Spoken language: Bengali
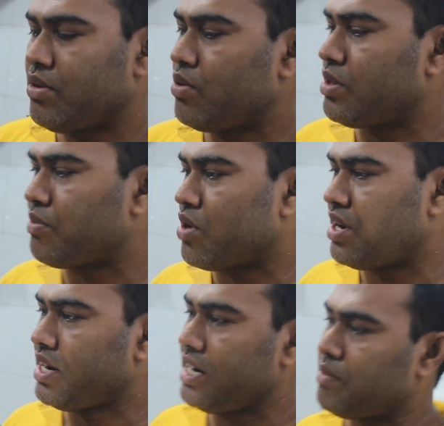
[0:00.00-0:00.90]
এগুলো কিন্তু আমরা
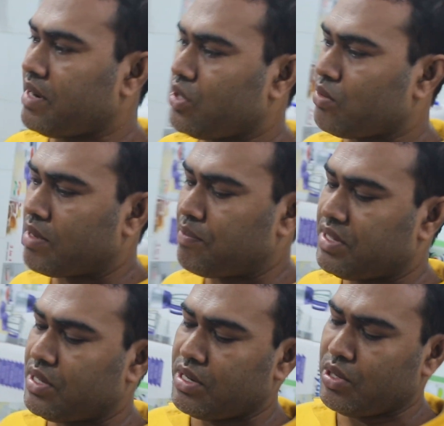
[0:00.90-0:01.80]
ওয়ারেন্টি গ্যারান্টি পাই না তবে
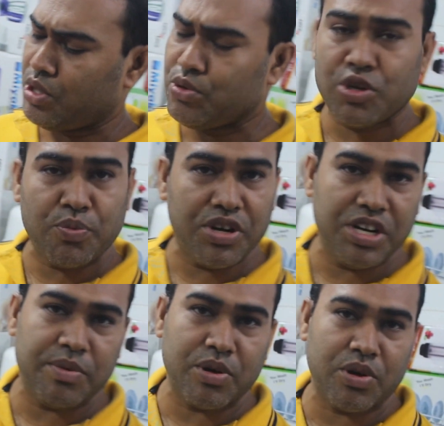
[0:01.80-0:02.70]
আপনাদের ইউজের উপর নির্ভর